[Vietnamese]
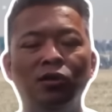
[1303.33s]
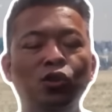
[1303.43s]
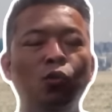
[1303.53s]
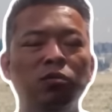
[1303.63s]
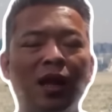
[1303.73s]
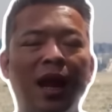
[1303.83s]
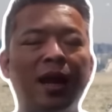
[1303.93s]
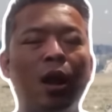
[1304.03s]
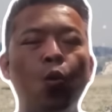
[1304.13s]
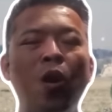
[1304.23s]
chúng ta
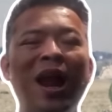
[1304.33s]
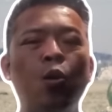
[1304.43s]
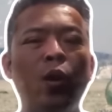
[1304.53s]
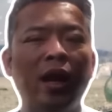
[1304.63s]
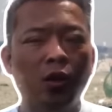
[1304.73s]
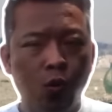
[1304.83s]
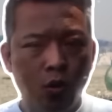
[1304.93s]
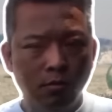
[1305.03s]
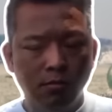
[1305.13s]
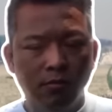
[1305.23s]
đã quá quen thuộc
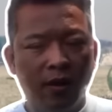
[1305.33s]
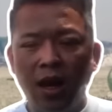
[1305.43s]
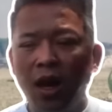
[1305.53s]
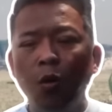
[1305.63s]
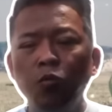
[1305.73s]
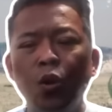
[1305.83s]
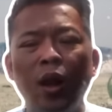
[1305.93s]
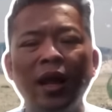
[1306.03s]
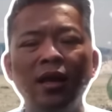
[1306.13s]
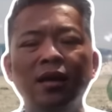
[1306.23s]
và không có
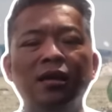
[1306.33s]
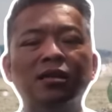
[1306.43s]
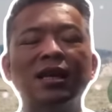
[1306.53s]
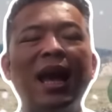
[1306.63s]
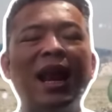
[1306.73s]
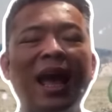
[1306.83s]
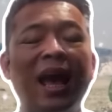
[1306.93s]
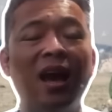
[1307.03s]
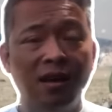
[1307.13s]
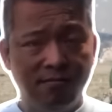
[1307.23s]
cái gì xa
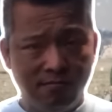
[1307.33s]
lạ